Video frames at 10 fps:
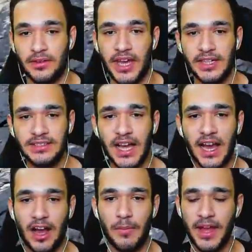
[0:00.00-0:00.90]
Eita,
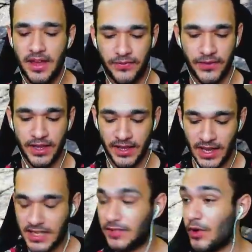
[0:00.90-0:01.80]
calma aí, fi.
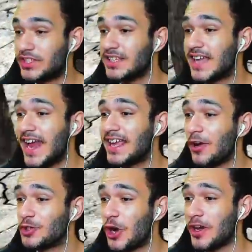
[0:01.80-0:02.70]
Se vocês querem que
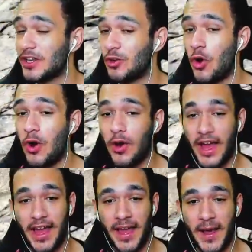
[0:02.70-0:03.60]
eu jogue no,
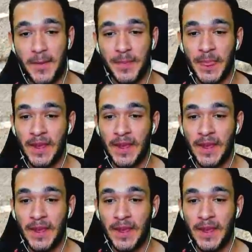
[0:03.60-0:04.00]
é...